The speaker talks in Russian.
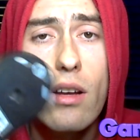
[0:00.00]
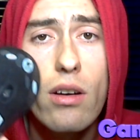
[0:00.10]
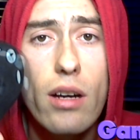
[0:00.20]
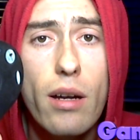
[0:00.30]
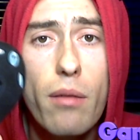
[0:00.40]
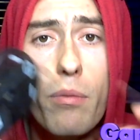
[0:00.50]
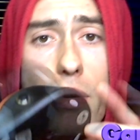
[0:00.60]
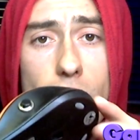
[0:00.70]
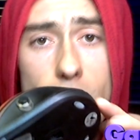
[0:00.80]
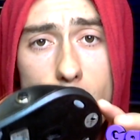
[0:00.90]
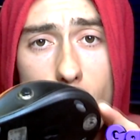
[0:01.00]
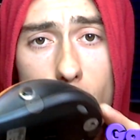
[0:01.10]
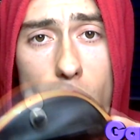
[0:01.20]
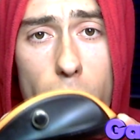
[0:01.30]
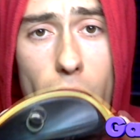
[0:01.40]
э, был 800
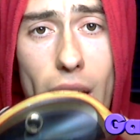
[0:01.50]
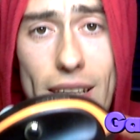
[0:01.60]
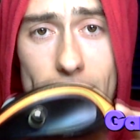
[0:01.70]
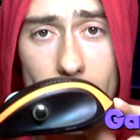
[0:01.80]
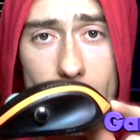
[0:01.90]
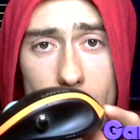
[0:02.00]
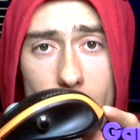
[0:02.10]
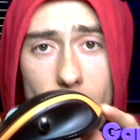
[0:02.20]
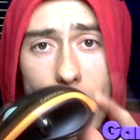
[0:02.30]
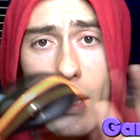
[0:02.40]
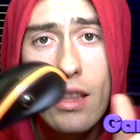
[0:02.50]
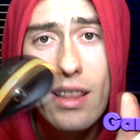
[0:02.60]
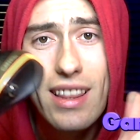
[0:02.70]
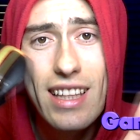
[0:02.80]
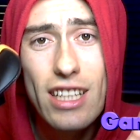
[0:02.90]
DPI, станет
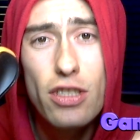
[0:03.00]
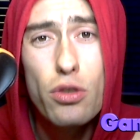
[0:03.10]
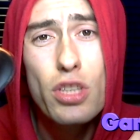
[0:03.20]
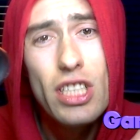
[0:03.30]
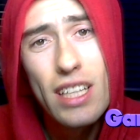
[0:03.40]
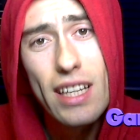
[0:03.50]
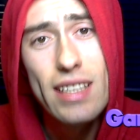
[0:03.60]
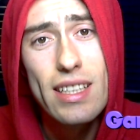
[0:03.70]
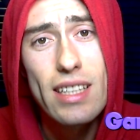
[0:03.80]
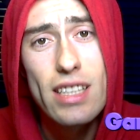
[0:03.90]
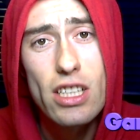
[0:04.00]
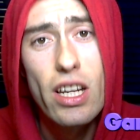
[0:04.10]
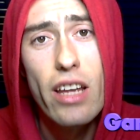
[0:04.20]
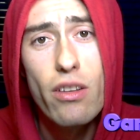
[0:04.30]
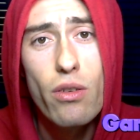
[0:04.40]
1400, к
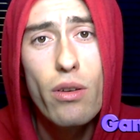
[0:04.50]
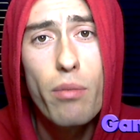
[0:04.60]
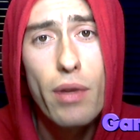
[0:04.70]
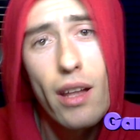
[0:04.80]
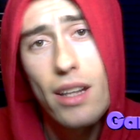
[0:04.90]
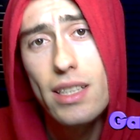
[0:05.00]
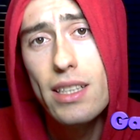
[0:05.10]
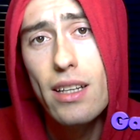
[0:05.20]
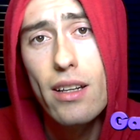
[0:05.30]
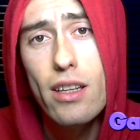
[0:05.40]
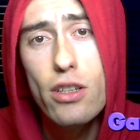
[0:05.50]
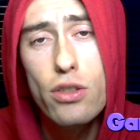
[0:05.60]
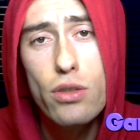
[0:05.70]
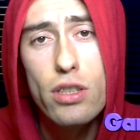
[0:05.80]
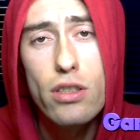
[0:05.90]
сожалению, и пытался сделать
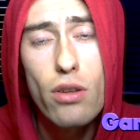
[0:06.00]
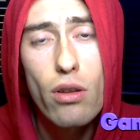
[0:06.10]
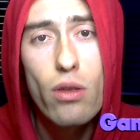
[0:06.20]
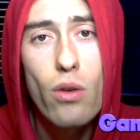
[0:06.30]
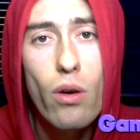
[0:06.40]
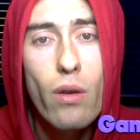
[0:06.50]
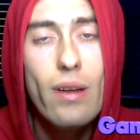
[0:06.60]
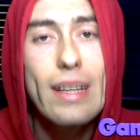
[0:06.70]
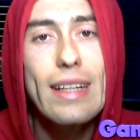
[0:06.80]
1600, но